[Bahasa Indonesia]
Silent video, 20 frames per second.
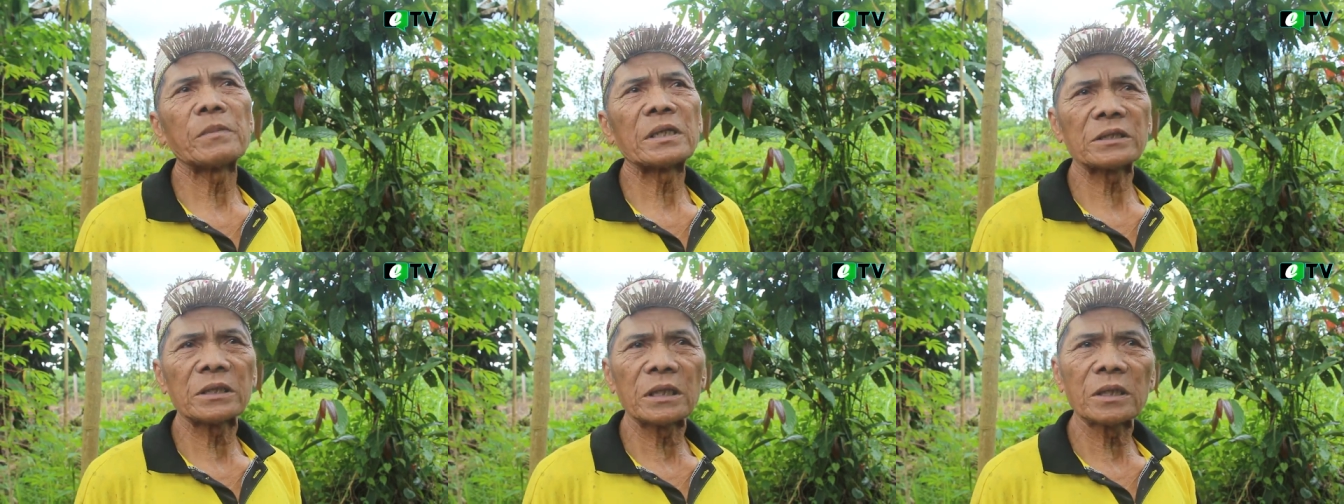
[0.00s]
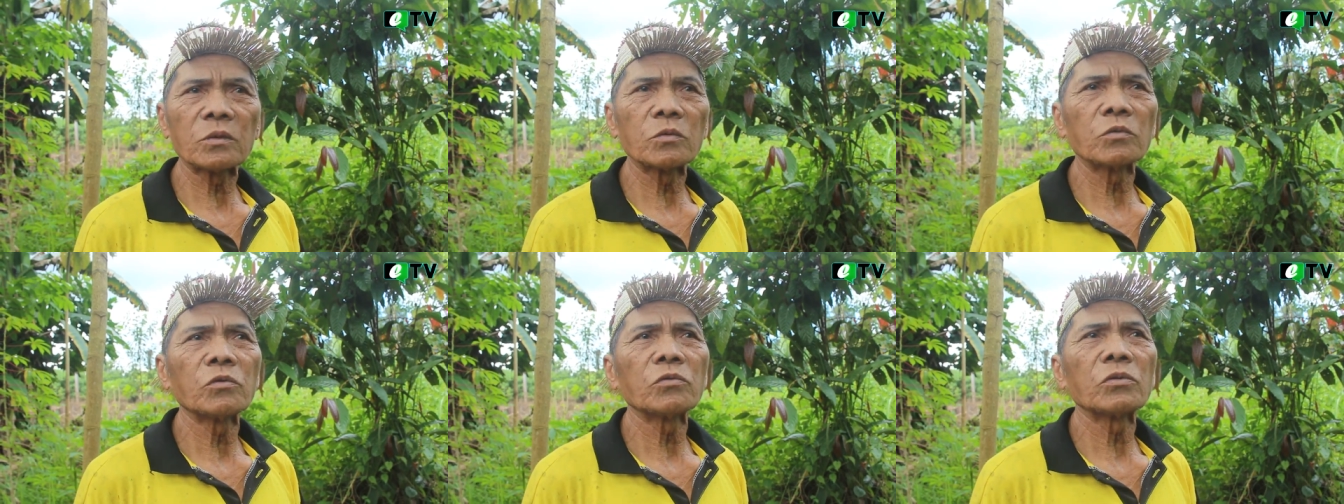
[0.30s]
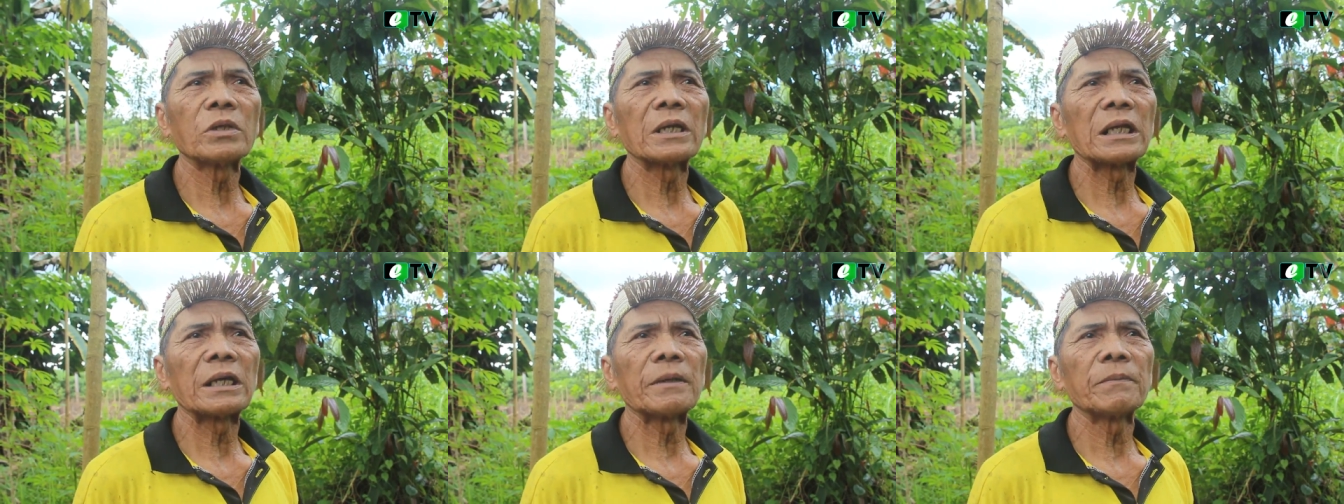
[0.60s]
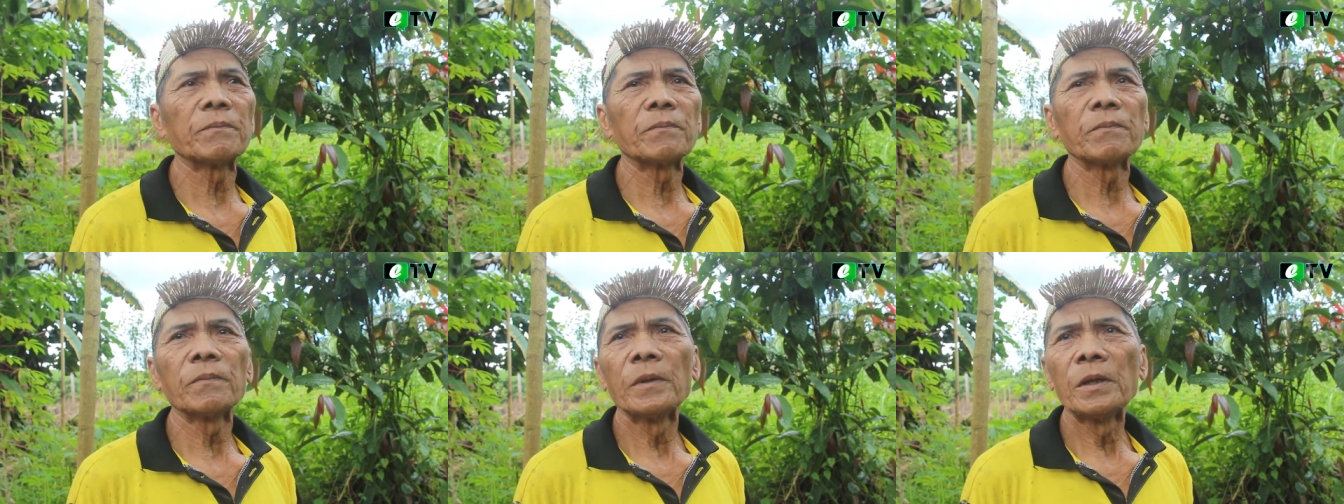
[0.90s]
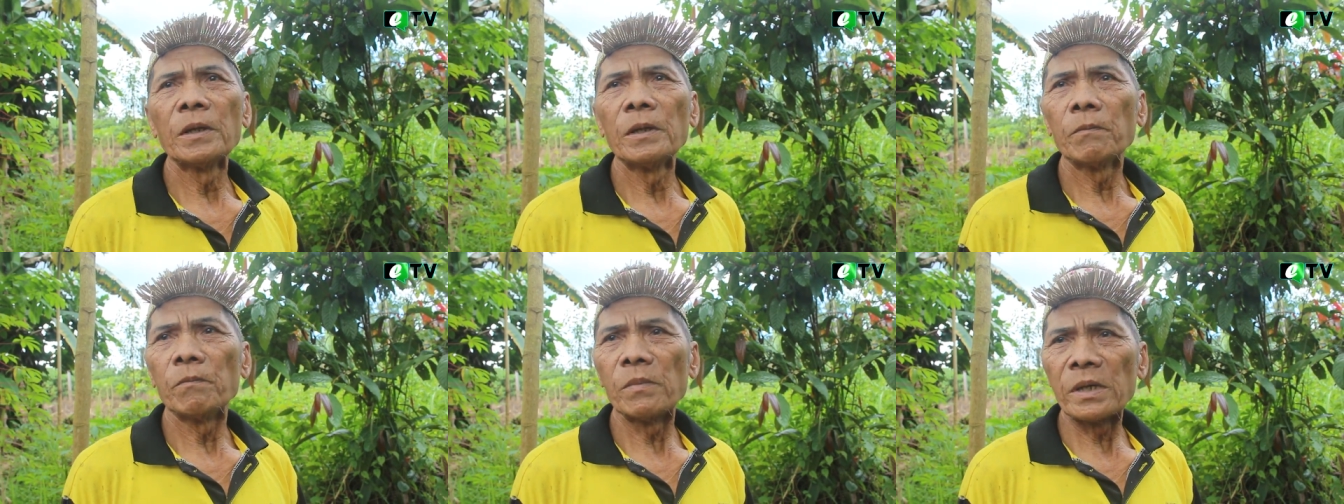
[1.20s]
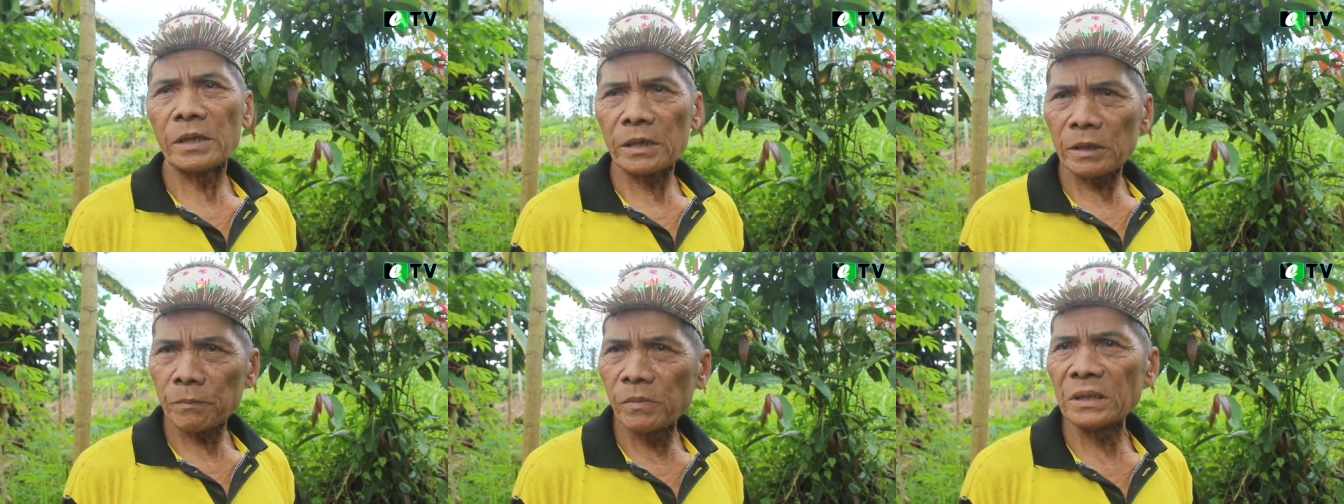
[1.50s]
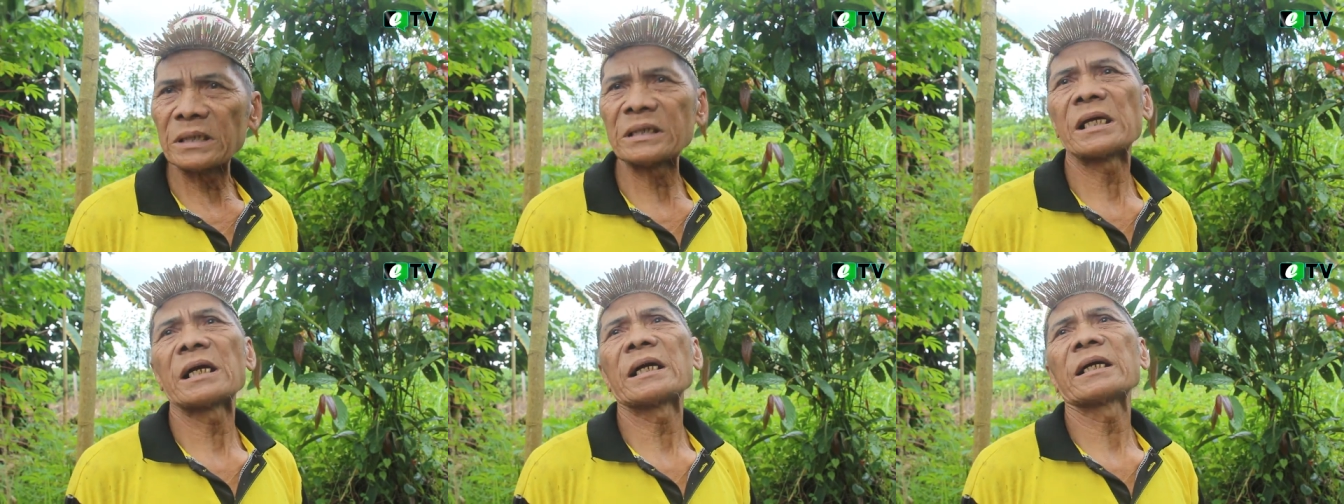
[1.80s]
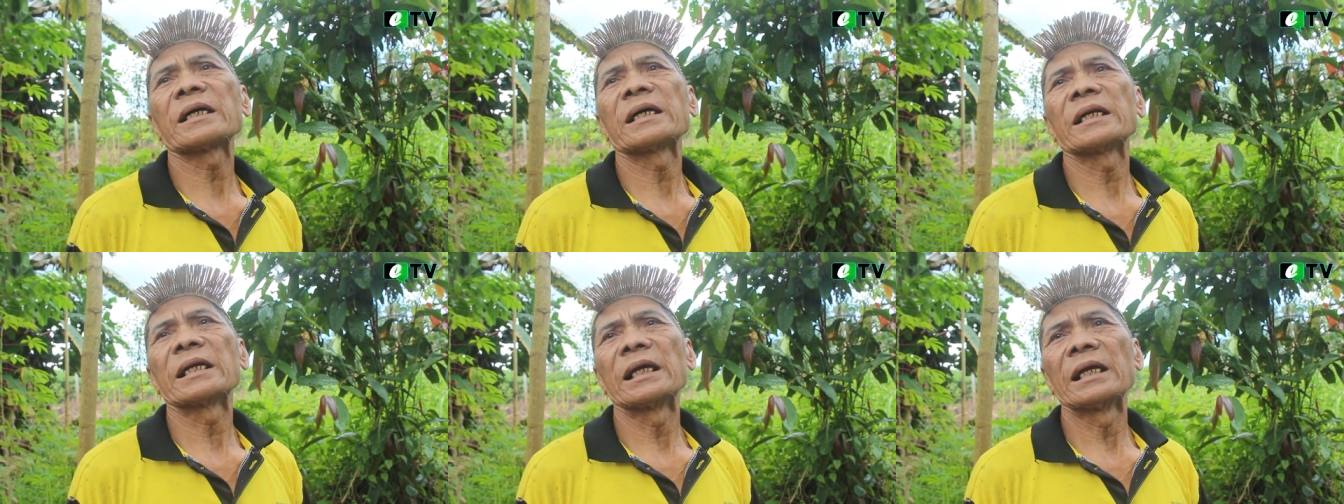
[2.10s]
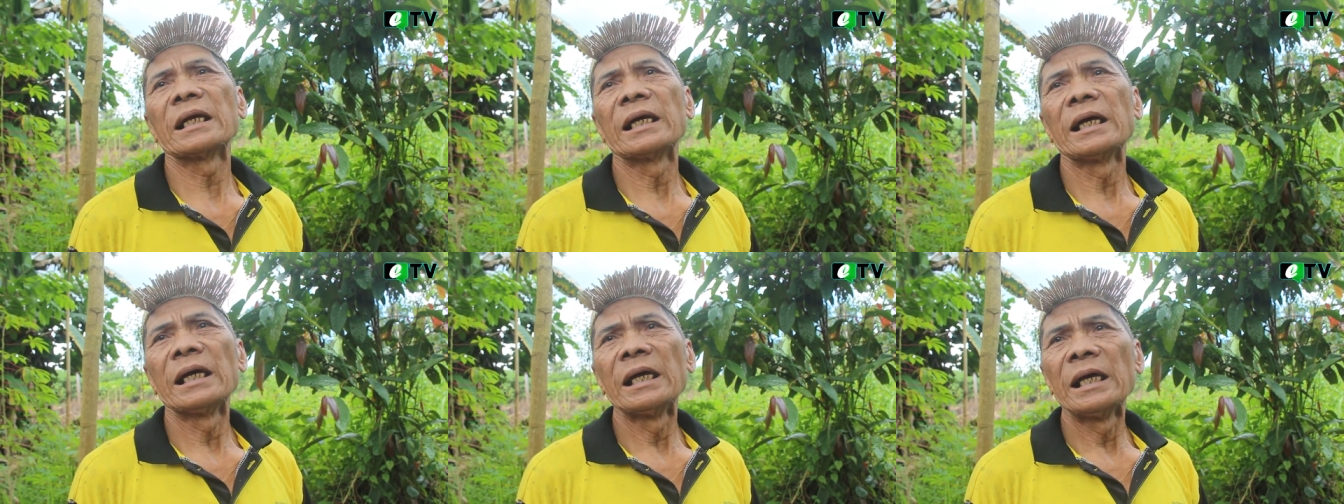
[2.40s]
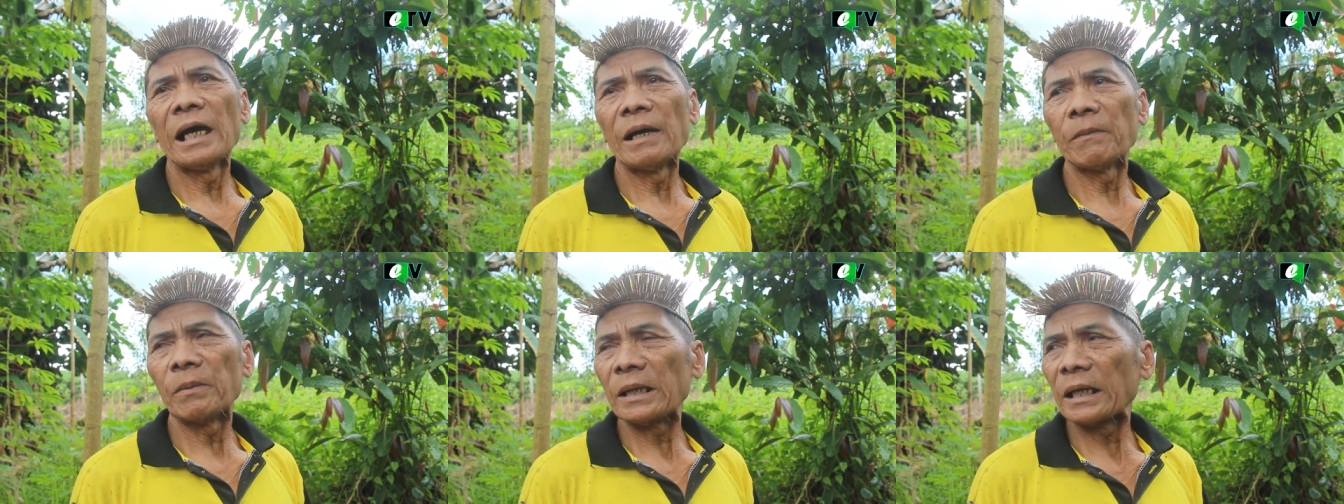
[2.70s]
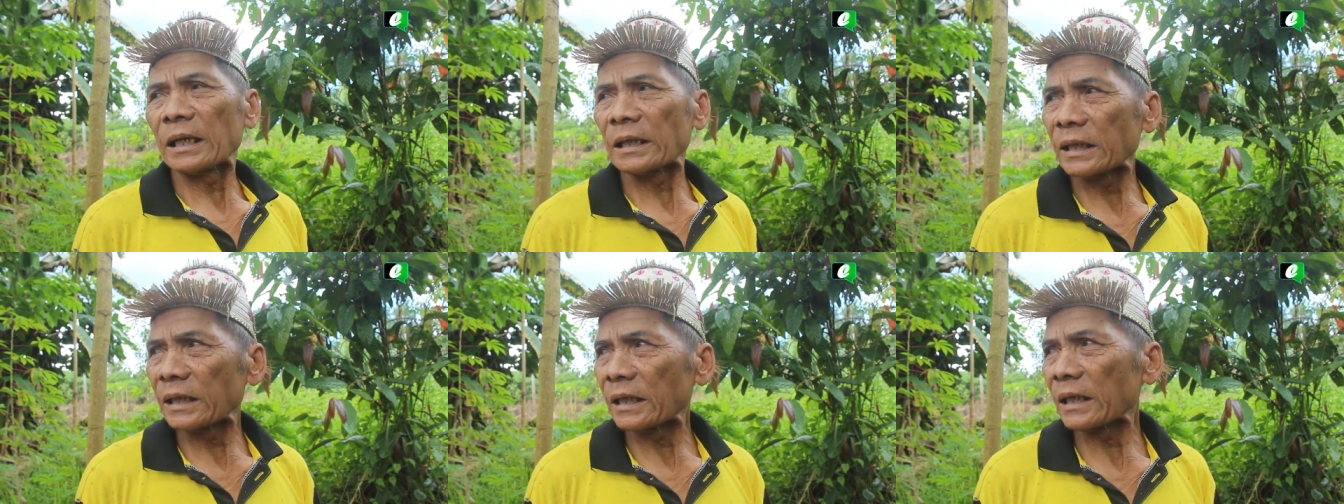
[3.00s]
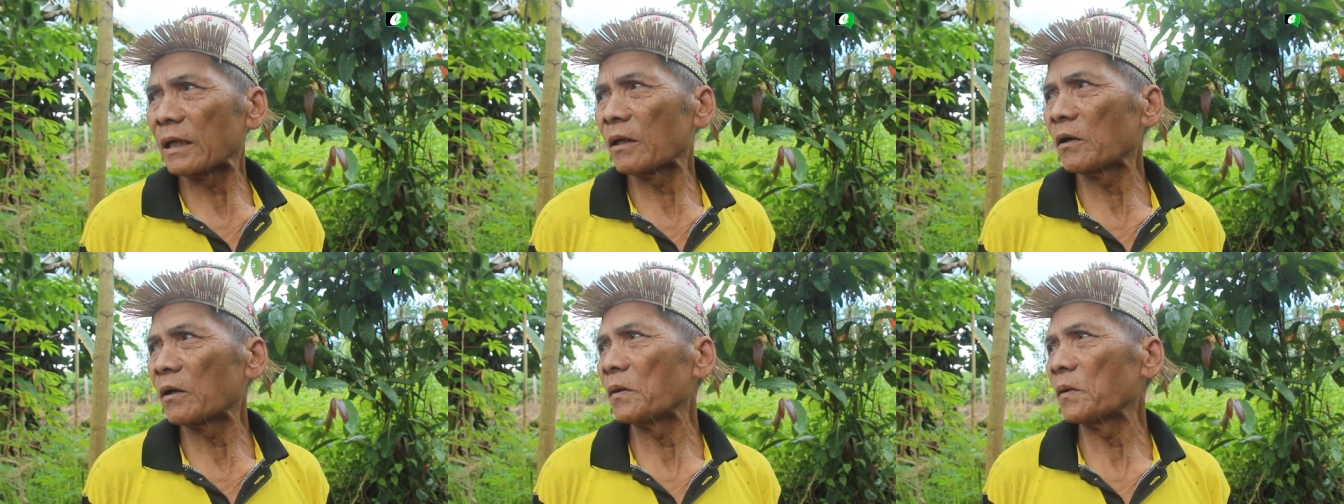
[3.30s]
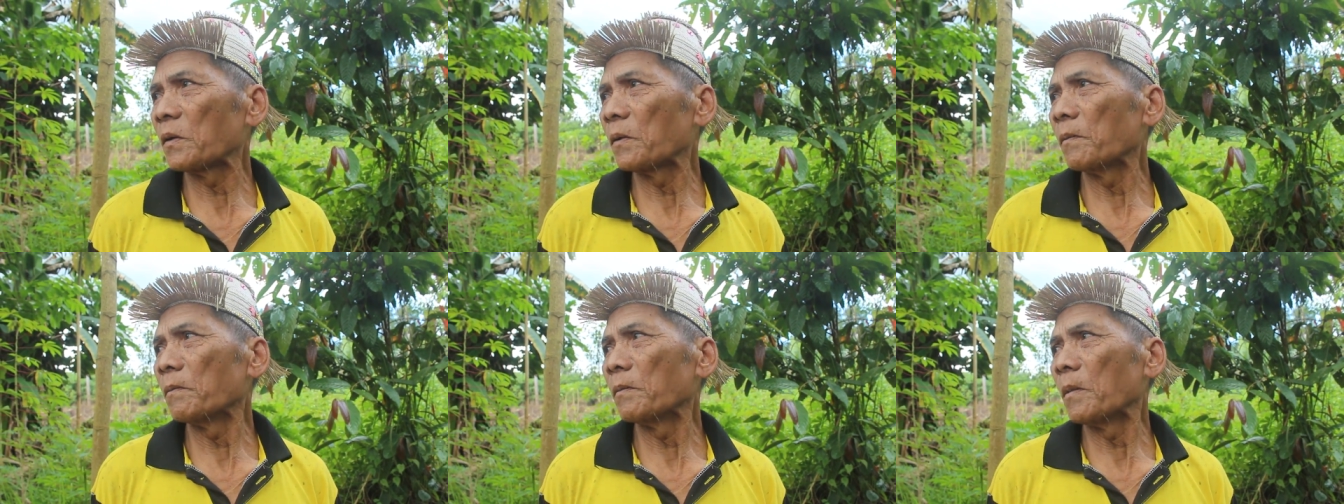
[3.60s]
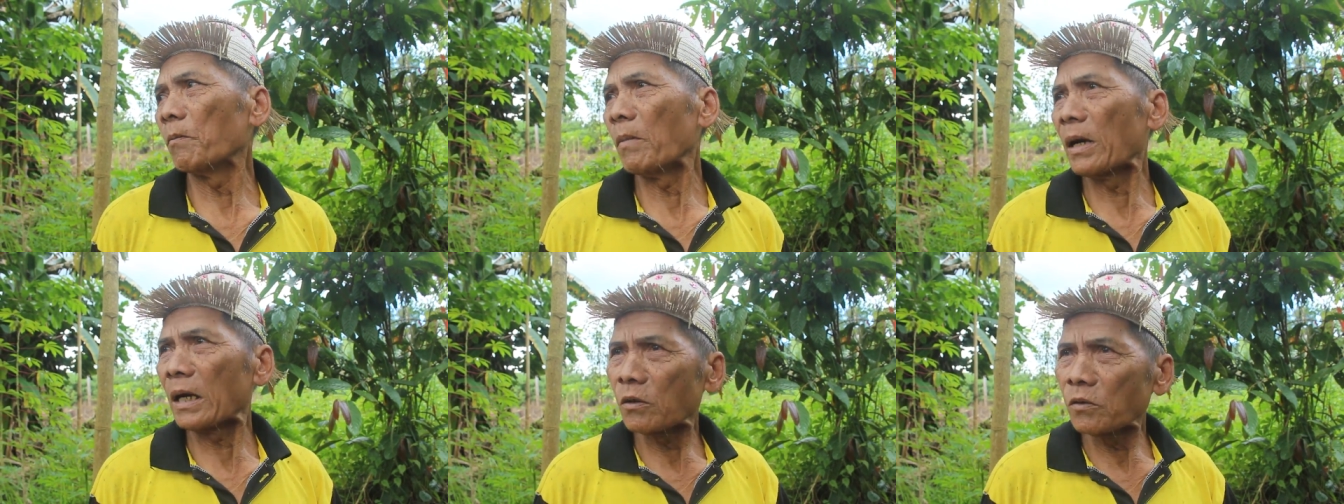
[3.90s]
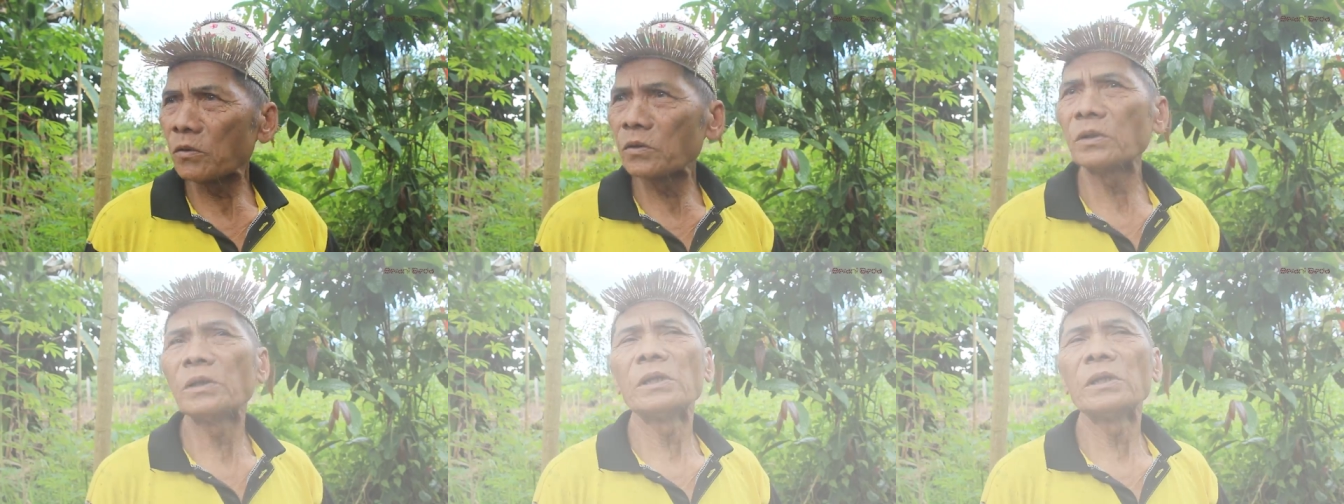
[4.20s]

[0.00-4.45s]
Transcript: bersatu dalam bermasyarakat Apalagi kalau membangun